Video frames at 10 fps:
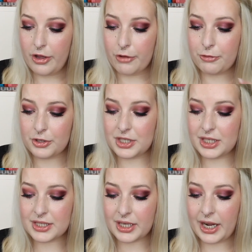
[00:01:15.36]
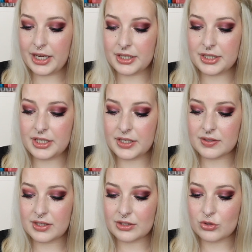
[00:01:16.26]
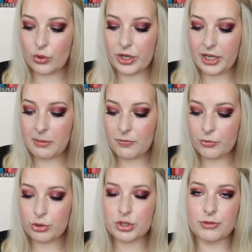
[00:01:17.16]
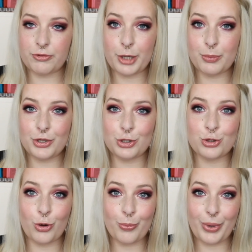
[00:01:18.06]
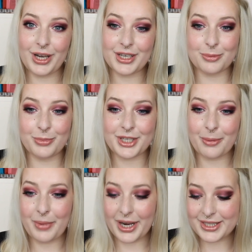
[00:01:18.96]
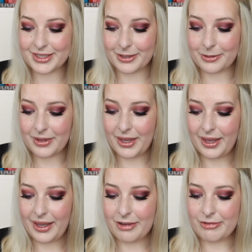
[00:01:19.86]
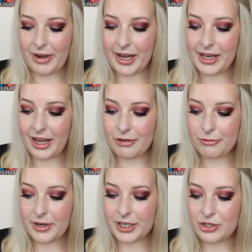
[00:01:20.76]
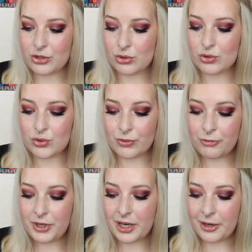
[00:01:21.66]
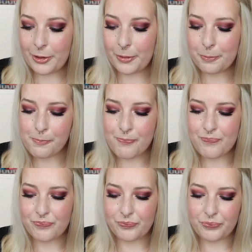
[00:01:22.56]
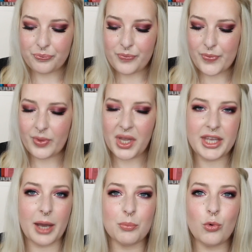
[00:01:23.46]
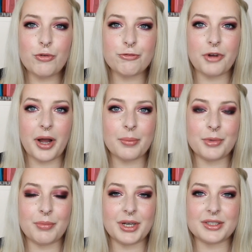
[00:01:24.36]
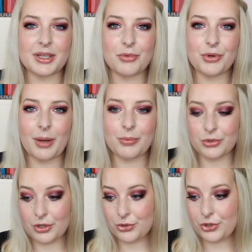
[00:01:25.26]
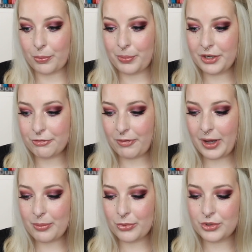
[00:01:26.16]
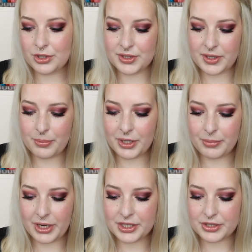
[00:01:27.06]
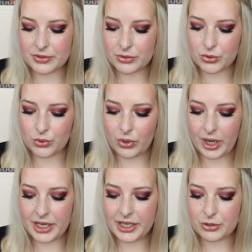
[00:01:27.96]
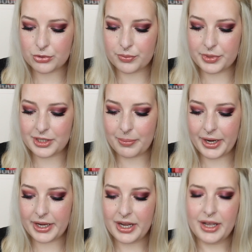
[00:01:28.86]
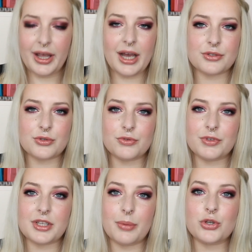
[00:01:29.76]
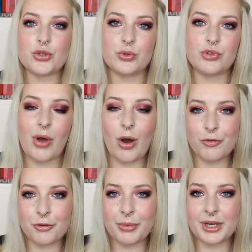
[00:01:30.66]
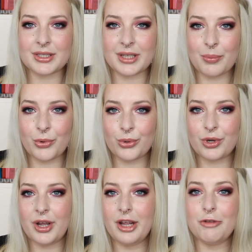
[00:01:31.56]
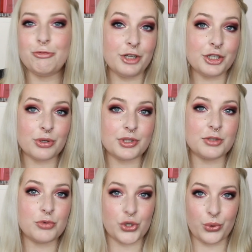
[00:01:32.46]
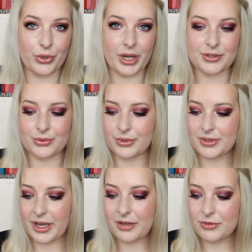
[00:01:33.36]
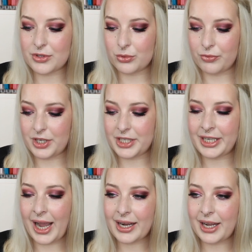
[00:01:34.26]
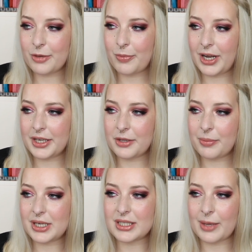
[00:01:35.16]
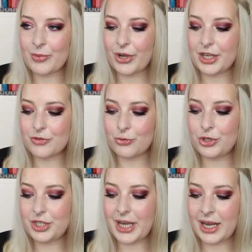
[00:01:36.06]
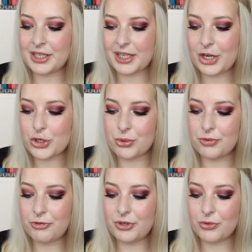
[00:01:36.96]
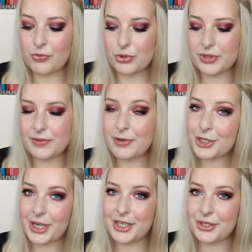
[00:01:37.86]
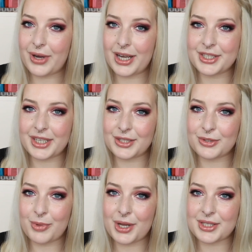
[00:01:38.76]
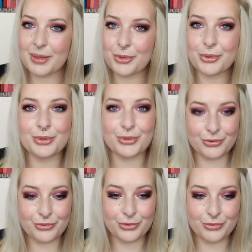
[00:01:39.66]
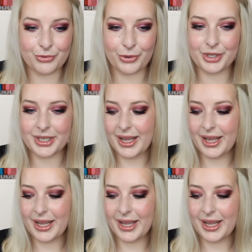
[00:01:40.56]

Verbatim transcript: von den dreien, die es jetzt neu geben wird, gefällt mir die Taupe-Palette mit am meisten, weil einfach ich schon so viele ja, Mauve-Farben in meiner Sammlung habe und natürlich auch Pink-Farben und in dieser Pink-Palette ist auch so ein koralliger Ton mit dabei. Also sowas habe ich schon zuhauf in meiner Sammlung. Finde ich trotzdem schön. Also sagen wir es so, wenn ich gar keine Paletten in meiner Sammlung hätte, würde ich die alle drei schön finden und würde sie wahrscheinlich auch alle drei zu meiner Sammlung hinzufügen wollen.